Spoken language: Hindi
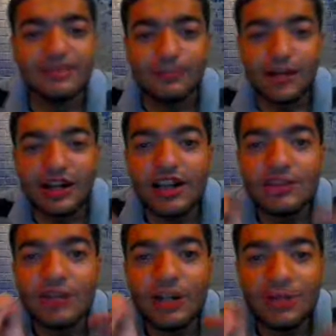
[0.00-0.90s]
पकड़े
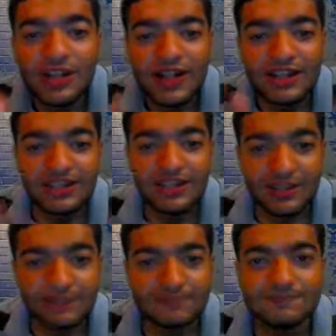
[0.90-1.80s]
तो एंड में कान ही है
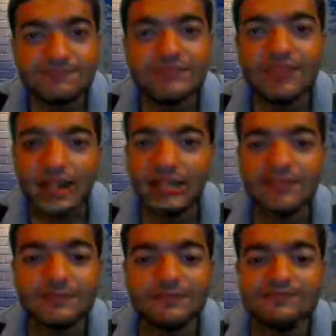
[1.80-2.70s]
राइट
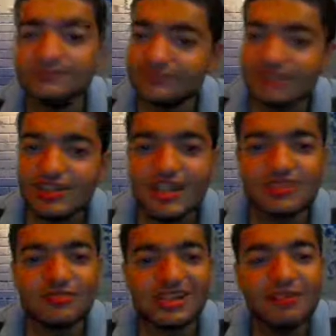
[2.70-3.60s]
तो
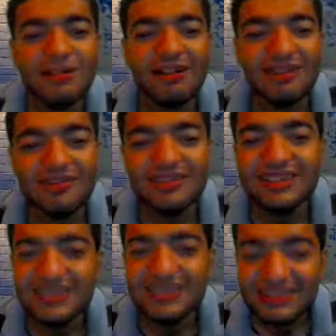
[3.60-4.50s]
जैसे मर्जी पकड़ लो
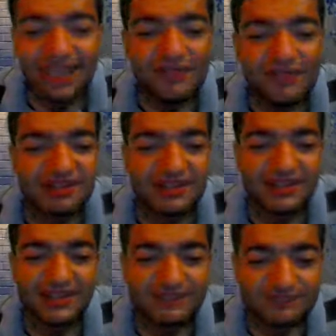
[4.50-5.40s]
क्या ही फर्क
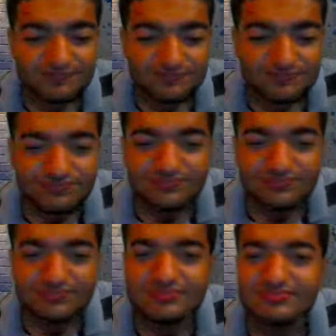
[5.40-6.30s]
पड़ता है
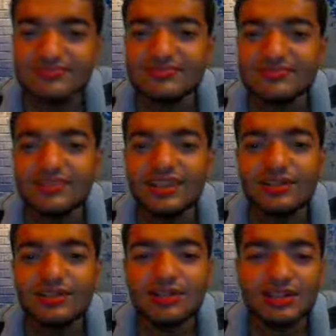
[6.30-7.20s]
ये
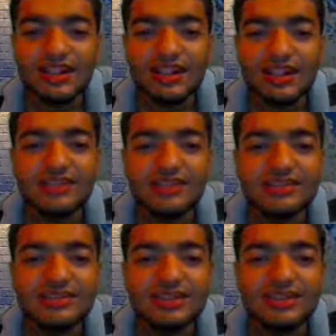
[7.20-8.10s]
लो अब इधर
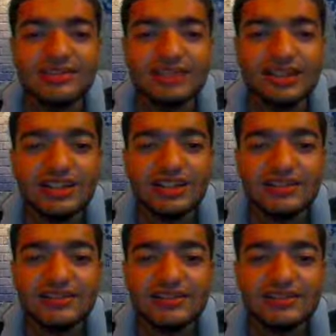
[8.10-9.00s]
ये लो इधर
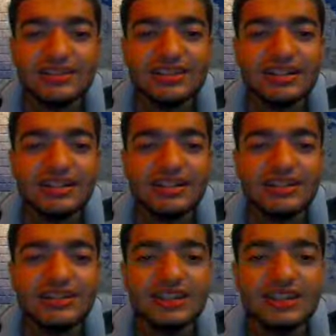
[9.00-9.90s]
इधर
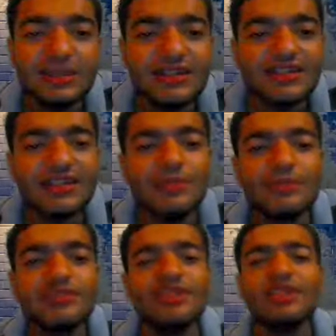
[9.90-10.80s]
इधर बस सेम
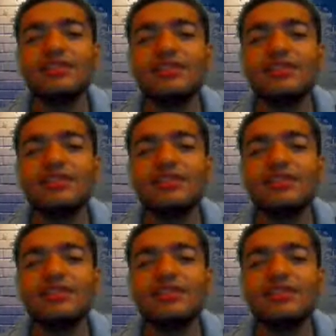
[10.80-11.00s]
प्रोसीजर